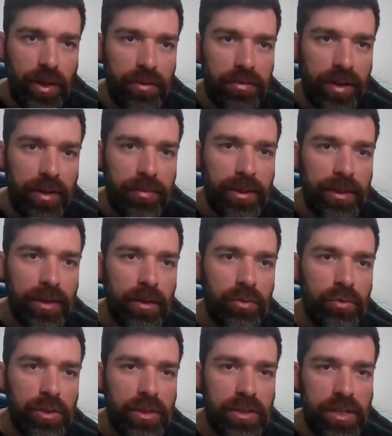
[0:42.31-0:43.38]
E a ferramenta que eu
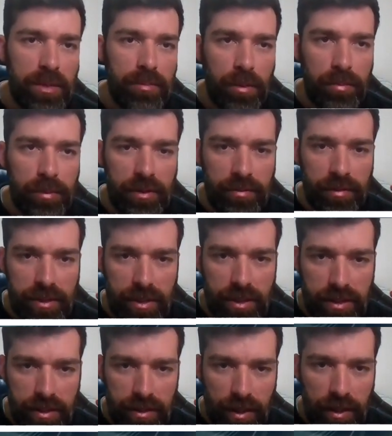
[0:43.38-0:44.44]
utilizei para poder fazer
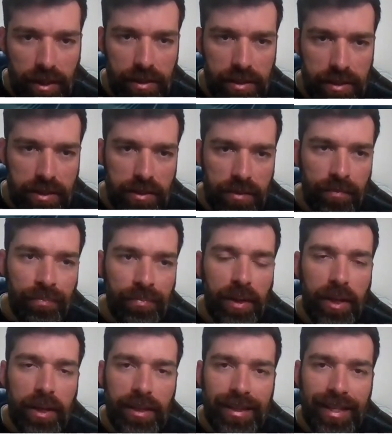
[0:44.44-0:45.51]
as entradas
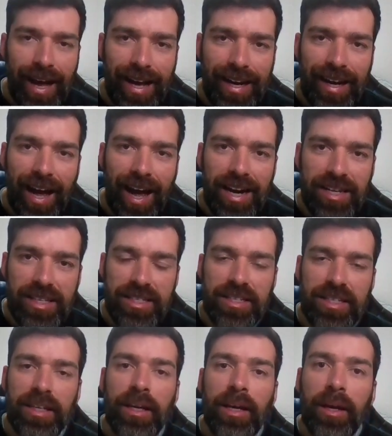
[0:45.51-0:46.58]
na
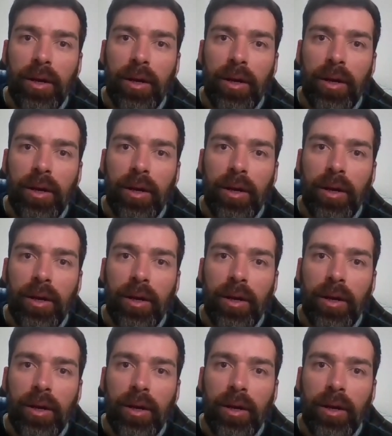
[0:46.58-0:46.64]
análise